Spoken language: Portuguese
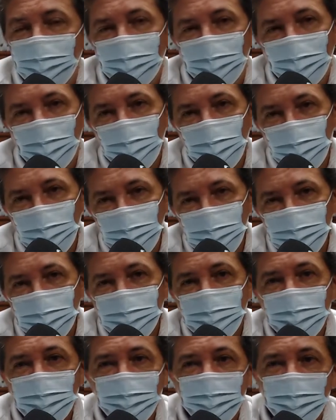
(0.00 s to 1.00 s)
alguns
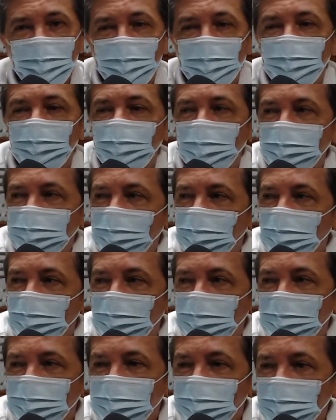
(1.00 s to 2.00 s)
aceitaram, ah, mas
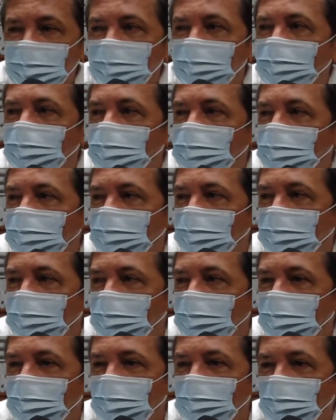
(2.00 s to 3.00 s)
alguns não. Ah.
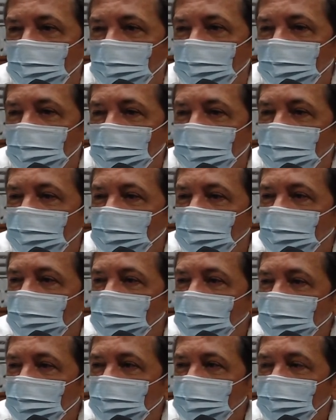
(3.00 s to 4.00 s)
Alguns até
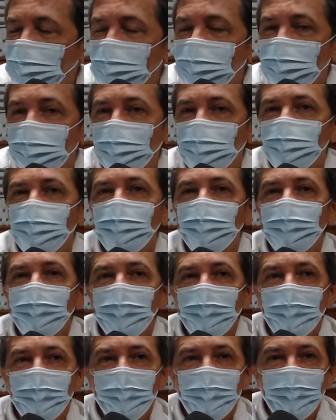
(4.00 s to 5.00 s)
hoje não aceitaram.
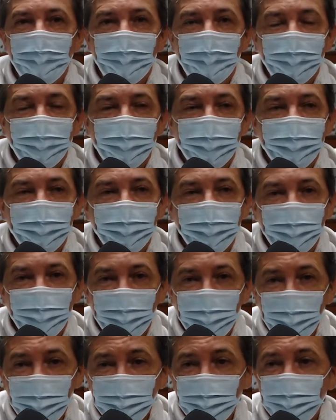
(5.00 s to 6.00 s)

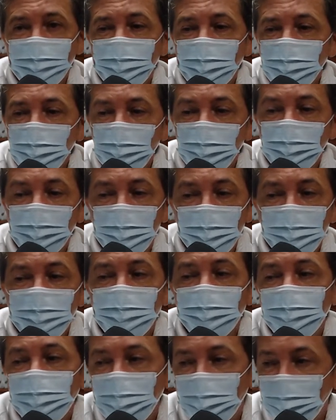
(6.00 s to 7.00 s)
Graças à
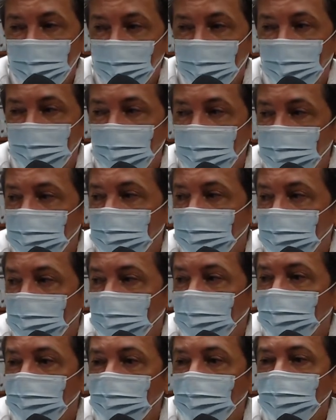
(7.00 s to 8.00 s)
Justiça Federal, isso
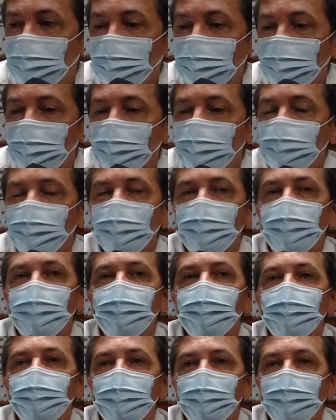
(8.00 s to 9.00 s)
aqui a gente tem que
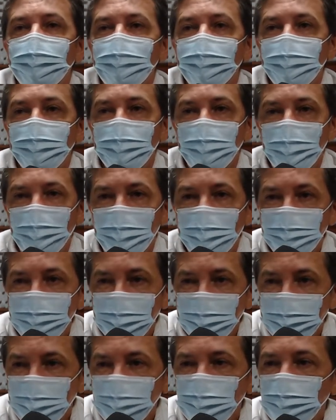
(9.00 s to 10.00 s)
esclarecer,
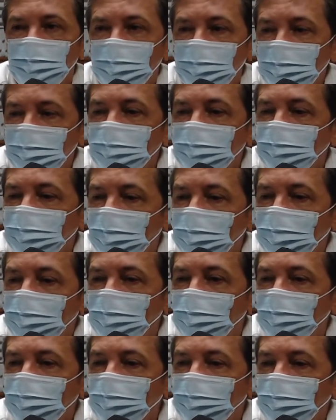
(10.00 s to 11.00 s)
graças à Justiça
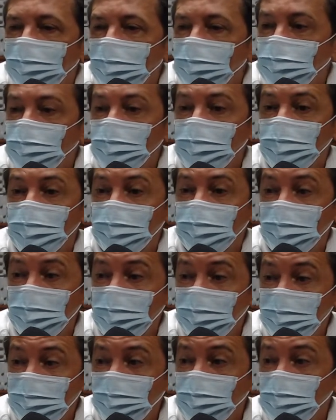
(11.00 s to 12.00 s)
Federal, que fez um
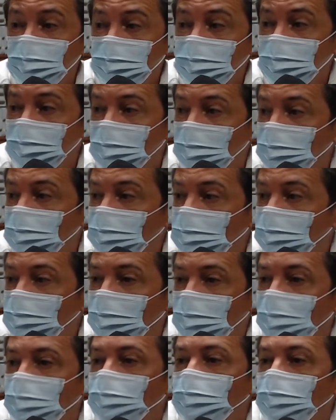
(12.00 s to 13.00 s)
grande mutirão no
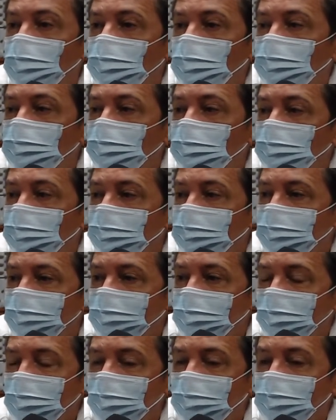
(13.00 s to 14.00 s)
final do ano,
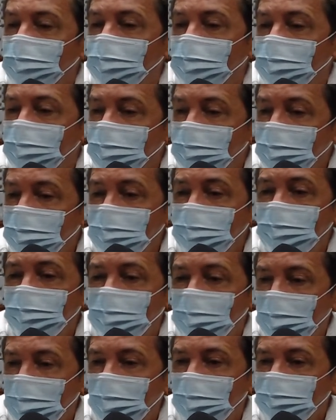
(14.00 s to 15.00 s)
grande
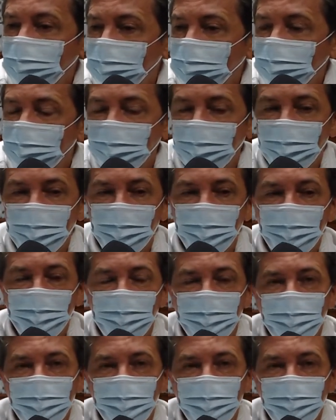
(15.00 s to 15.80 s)
parte da,